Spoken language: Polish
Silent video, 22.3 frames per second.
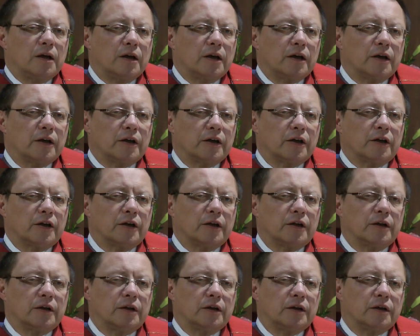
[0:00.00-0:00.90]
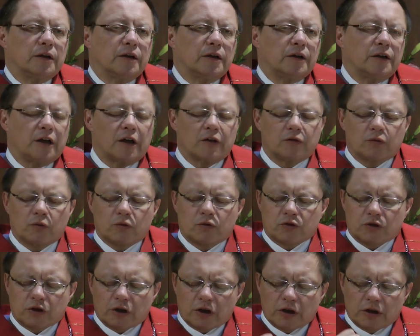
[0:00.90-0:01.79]
e, Jezus
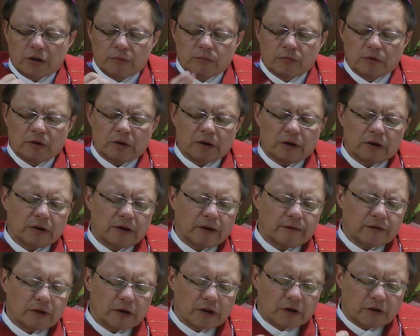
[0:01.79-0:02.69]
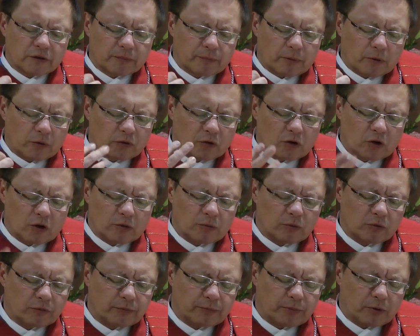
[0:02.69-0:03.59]
się im na wiele
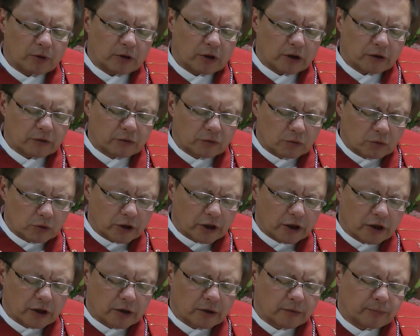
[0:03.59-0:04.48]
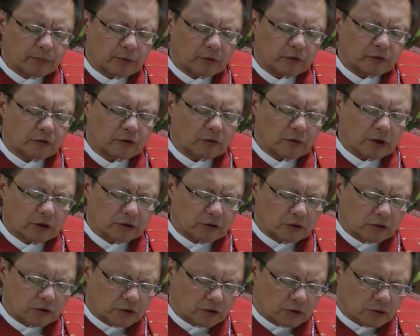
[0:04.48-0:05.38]
sposobów pokazuje, posyła
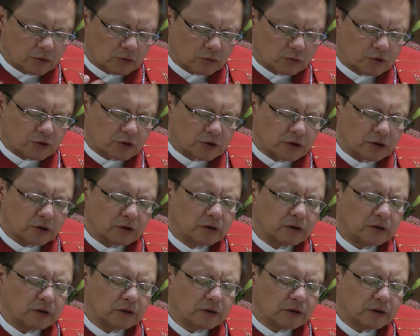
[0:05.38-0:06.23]
do nich ludzi,